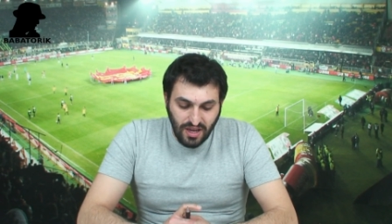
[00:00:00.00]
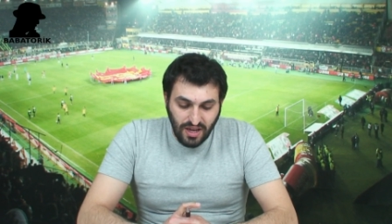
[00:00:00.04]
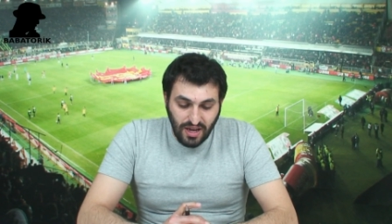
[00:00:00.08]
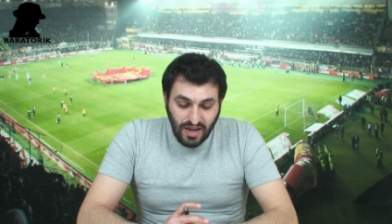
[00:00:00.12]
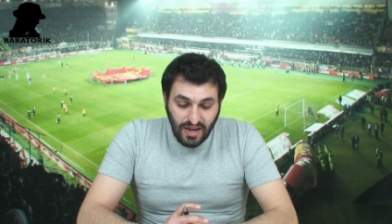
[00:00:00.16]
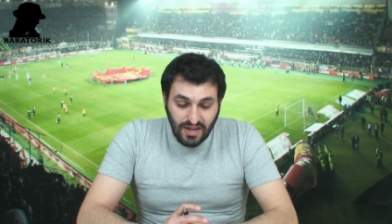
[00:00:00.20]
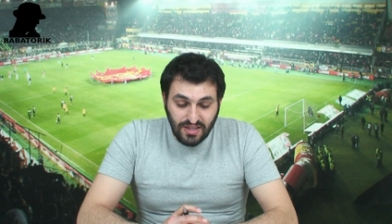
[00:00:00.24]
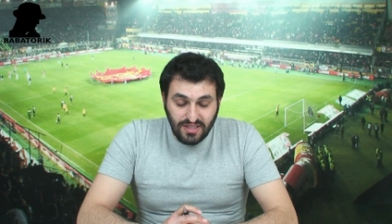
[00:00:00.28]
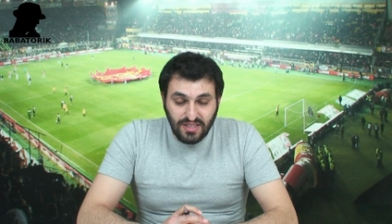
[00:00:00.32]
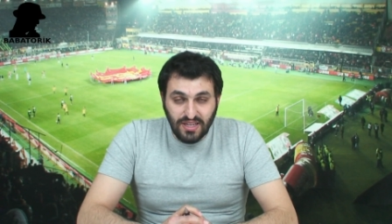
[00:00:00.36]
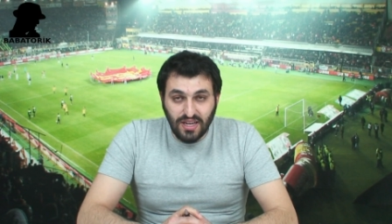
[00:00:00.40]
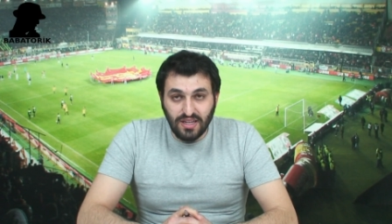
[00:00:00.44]

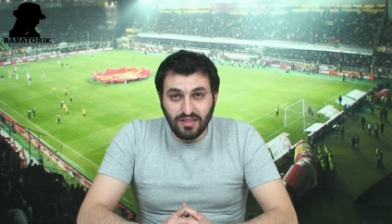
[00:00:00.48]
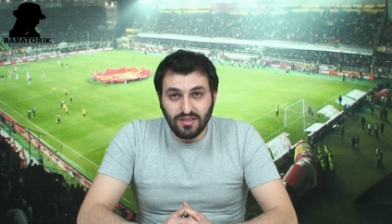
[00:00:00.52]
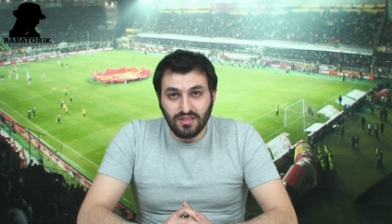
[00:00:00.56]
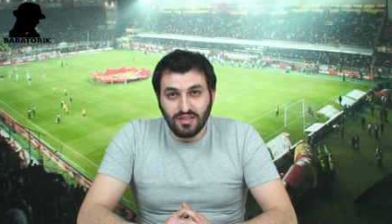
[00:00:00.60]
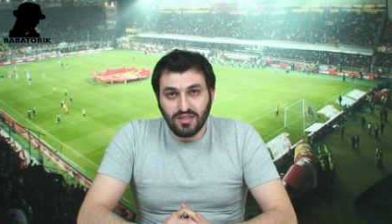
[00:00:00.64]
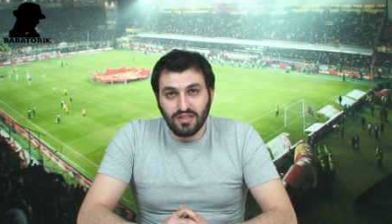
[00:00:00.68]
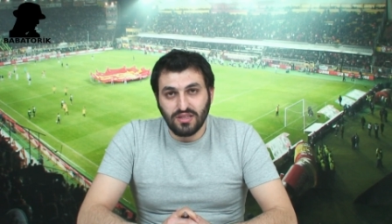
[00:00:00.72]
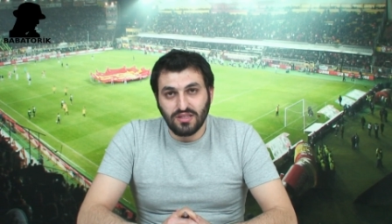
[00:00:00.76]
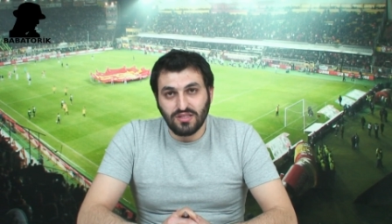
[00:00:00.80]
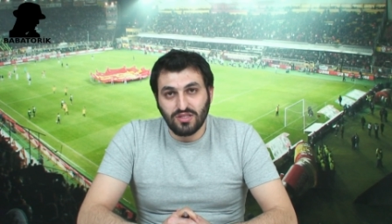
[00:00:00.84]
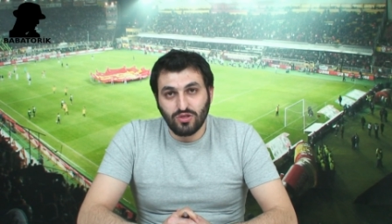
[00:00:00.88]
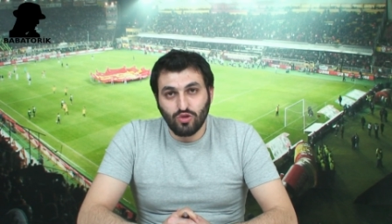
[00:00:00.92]
erken
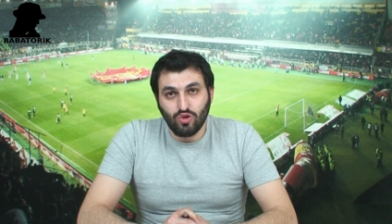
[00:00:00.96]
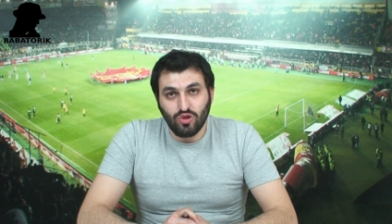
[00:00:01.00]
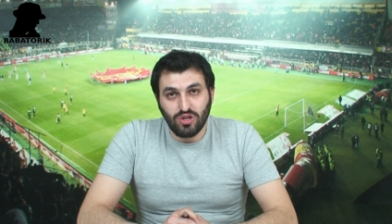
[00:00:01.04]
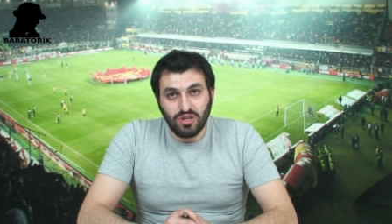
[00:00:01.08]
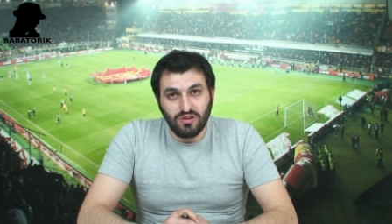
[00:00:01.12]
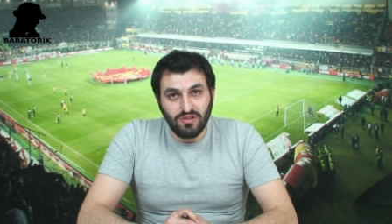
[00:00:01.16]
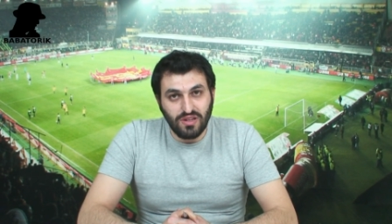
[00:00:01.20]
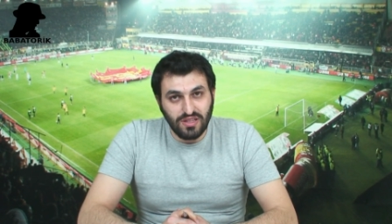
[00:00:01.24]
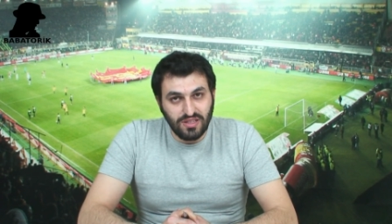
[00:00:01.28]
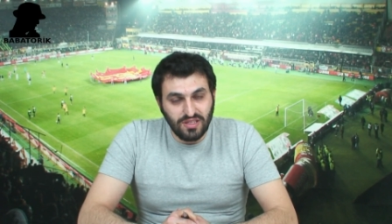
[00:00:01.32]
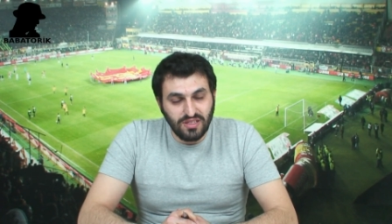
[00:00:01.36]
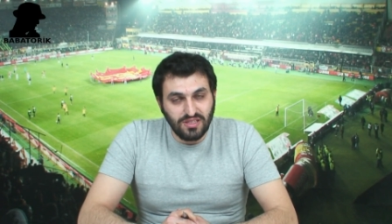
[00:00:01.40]
e, skor
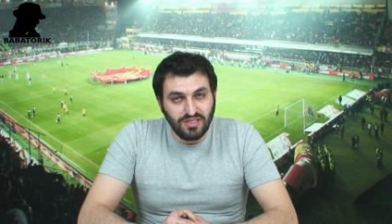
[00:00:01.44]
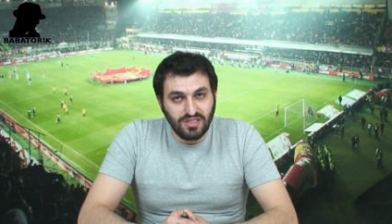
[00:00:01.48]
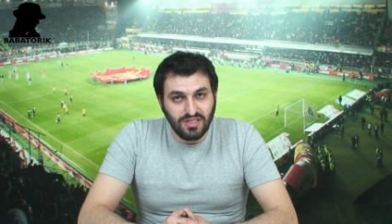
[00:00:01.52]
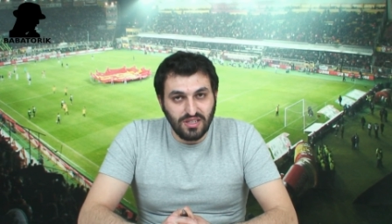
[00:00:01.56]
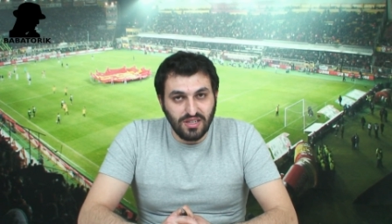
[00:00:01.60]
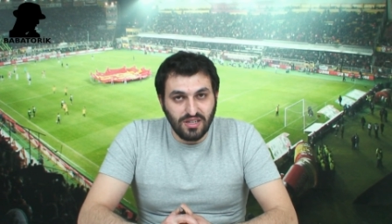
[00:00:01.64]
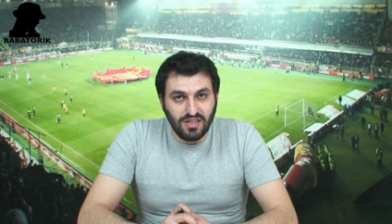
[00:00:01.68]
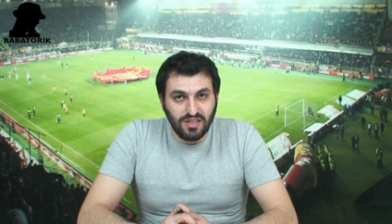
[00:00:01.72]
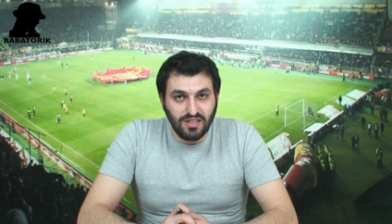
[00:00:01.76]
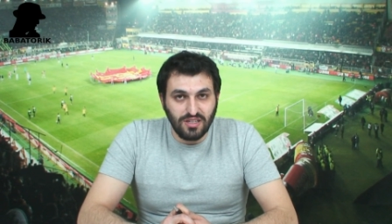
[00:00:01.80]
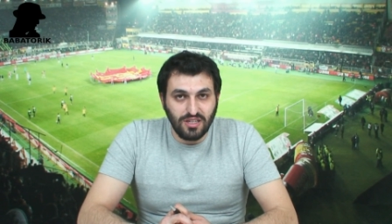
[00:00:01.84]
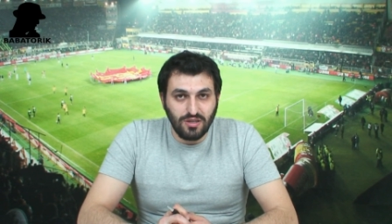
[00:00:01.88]
avantajını
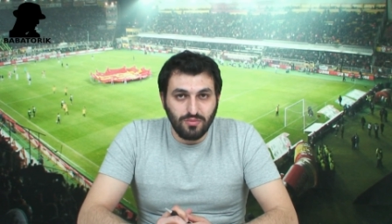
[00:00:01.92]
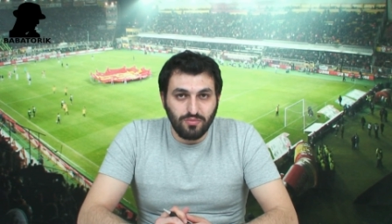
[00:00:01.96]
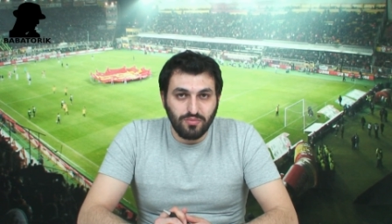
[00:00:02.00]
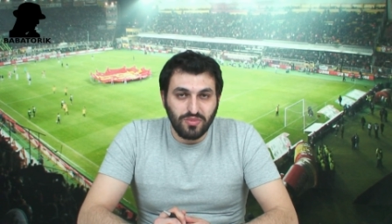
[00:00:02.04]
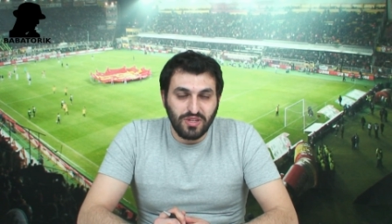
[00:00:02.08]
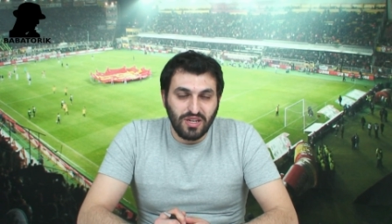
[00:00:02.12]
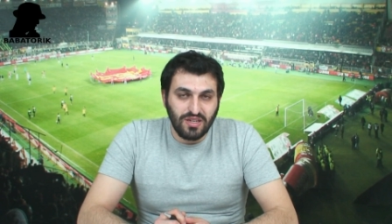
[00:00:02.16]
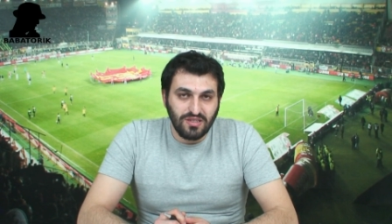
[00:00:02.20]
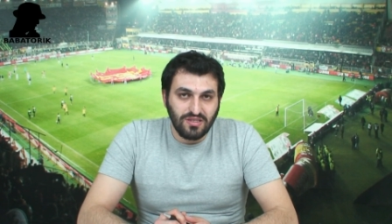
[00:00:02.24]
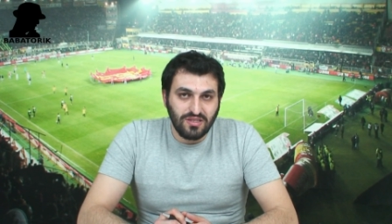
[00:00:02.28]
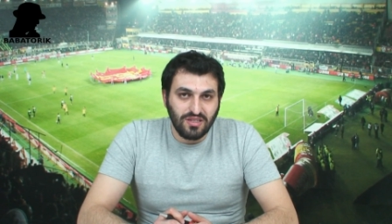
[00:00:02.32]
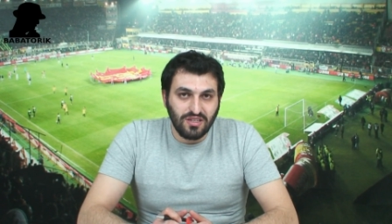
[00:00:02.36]
yakalayıp
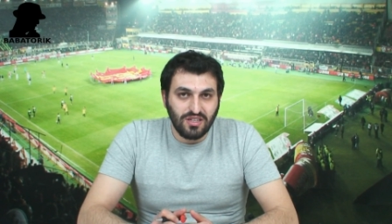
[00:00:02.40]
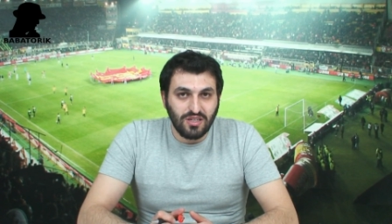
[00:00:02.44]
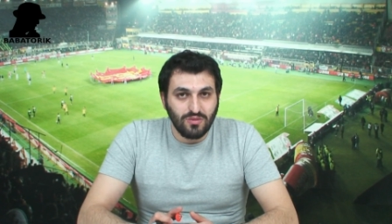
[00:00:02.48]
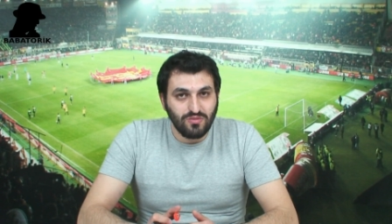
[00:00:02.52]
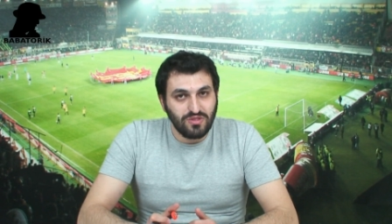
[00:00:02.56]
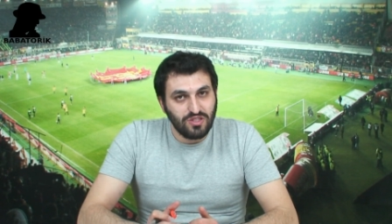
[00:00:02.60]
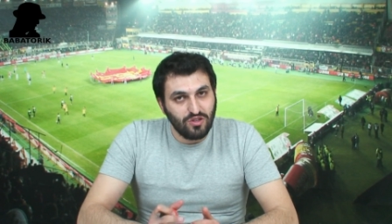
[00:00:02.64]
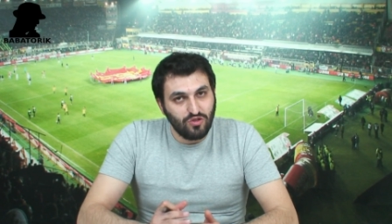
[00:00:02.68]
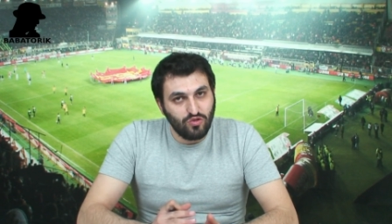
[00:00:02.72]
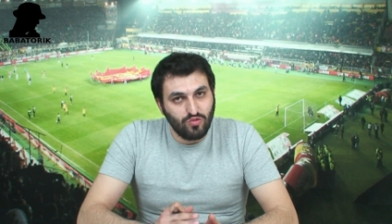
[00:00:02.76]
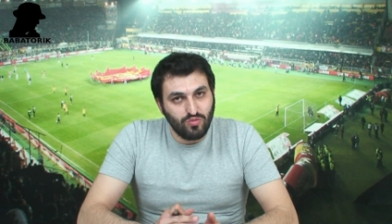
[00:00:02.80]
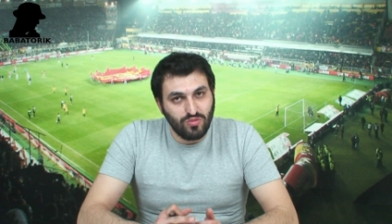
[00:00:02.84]
biraz takım
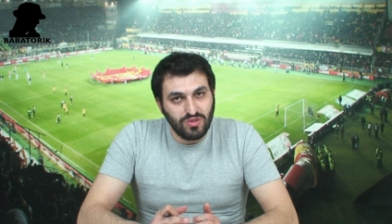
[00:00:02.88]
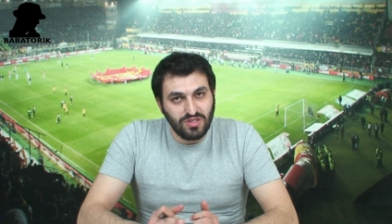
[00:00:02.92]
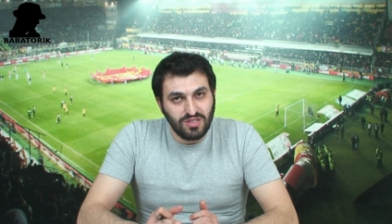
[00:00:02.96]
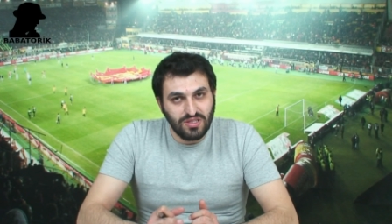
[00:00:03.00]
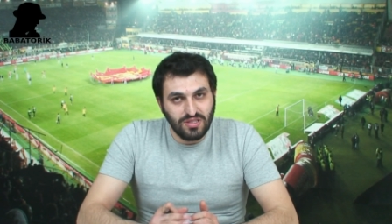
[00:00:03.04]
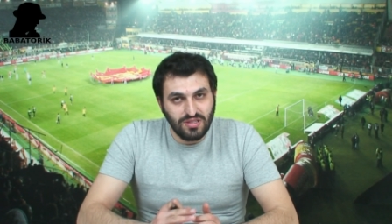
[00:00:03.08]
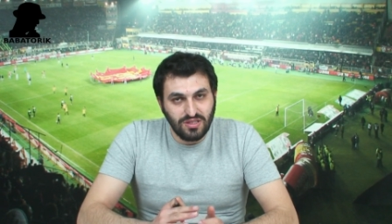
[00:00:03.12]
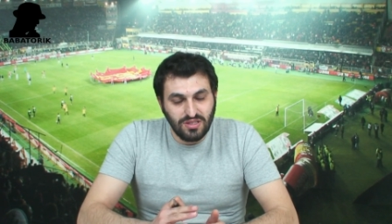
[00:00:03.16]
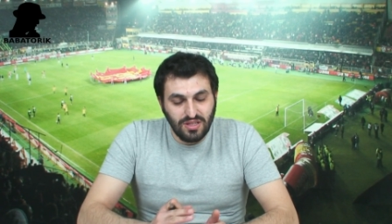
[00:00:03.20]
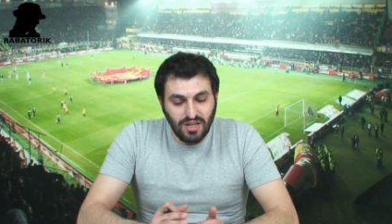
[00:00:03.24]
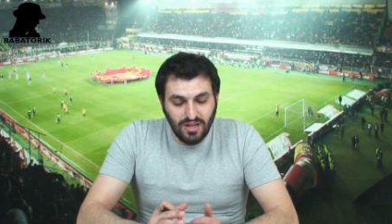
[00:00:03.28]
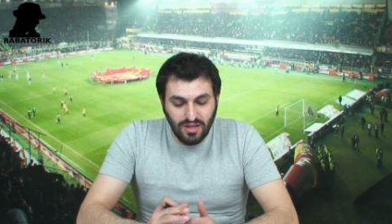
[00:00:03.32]

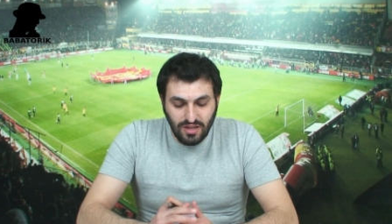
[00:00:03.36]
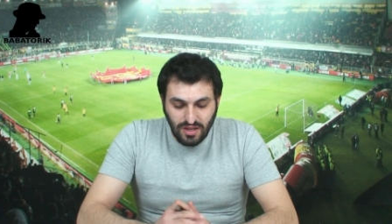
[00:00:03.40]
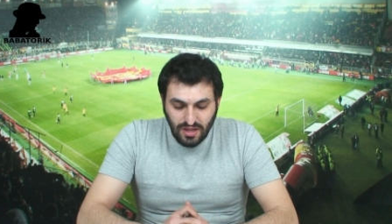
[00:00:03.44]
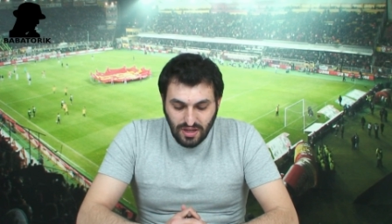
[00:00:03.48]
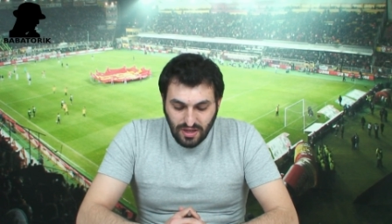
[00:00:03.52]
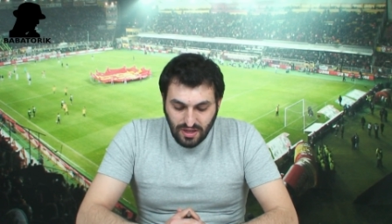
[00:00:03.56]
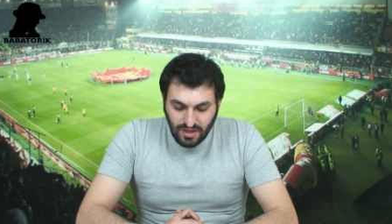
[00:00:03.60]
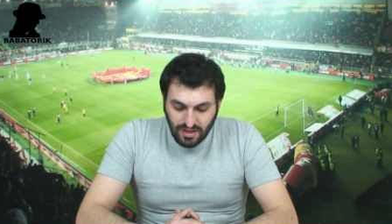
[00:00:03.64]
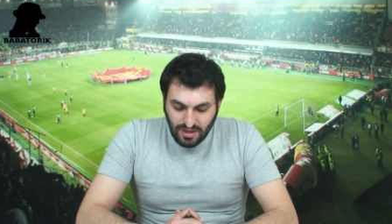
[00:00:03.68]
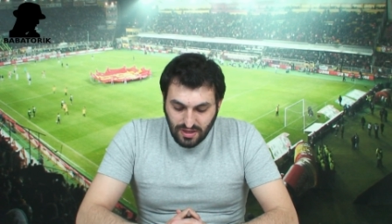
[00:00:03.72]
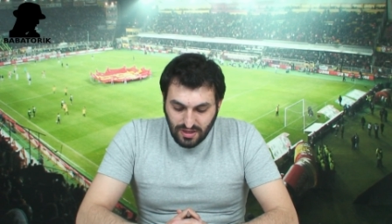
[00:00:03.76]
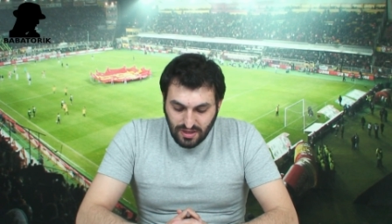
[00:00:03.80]
savunmasında
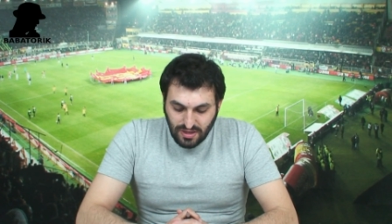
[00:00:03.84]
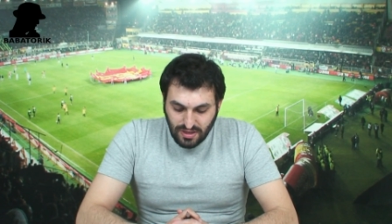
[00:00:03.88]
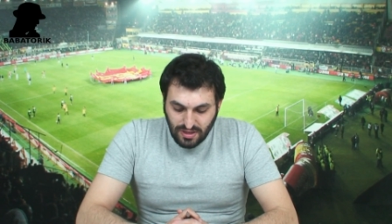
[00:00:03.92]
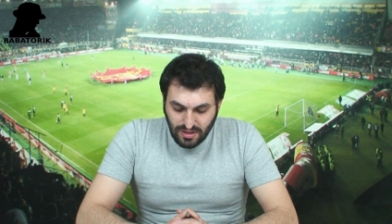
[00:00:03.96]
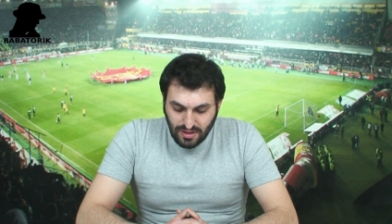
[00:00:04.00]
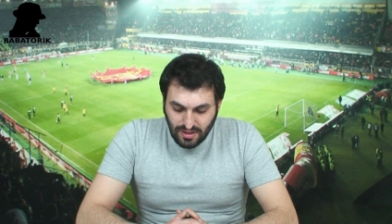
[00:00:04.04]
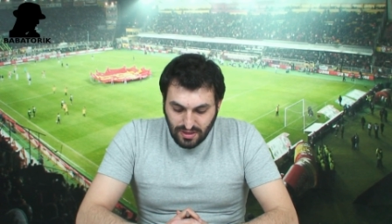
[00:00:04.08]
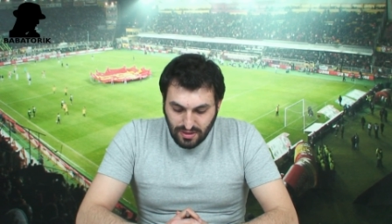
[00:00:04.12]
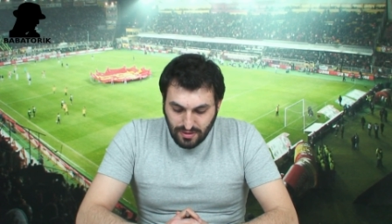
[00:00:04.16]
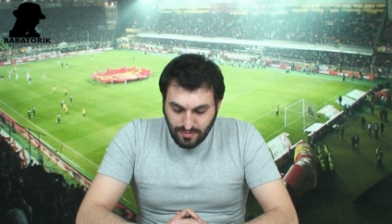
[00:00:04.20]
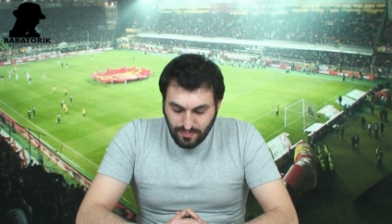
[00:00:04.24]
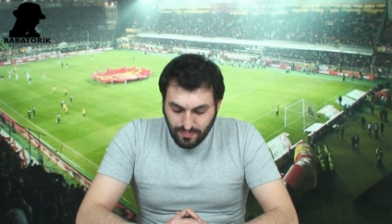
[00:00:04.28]

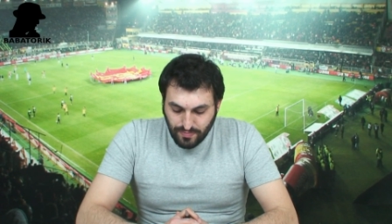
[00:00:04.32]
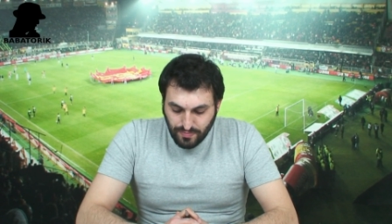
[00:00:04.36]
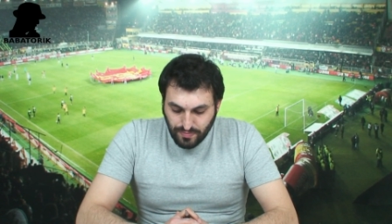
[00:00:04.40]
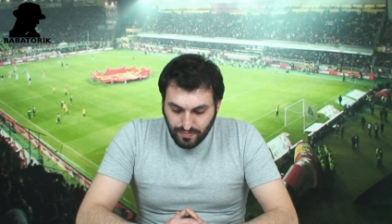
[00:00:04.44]
e,